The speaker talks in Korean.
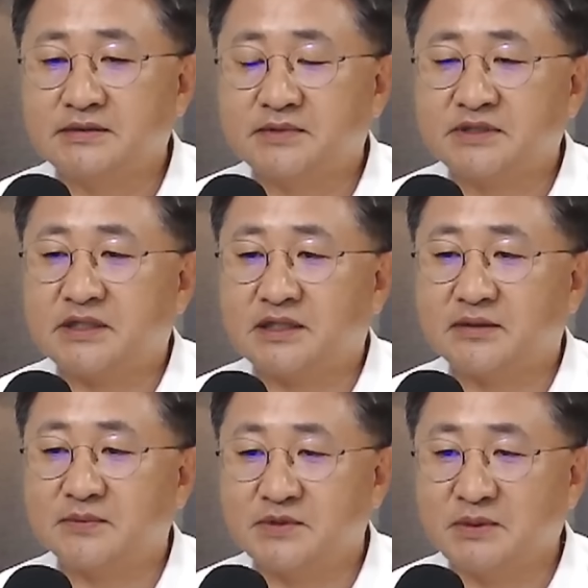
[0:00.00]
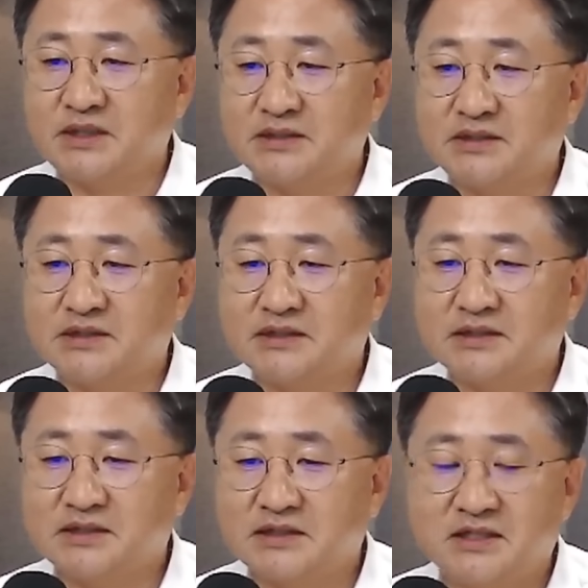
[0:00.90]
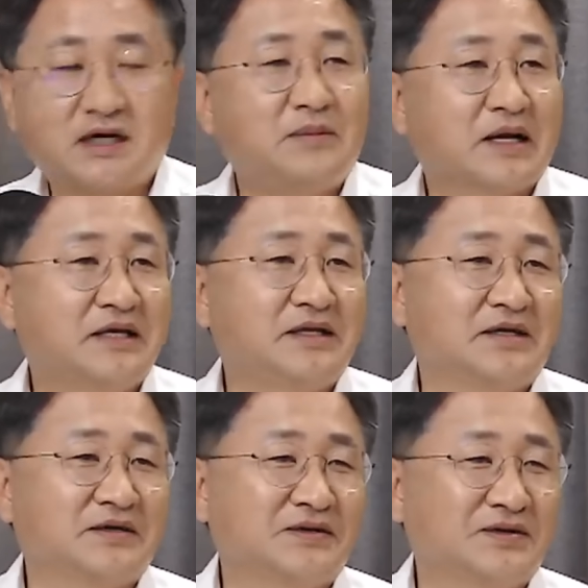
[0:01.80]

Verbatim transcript: 참 정말 기가 막히네요.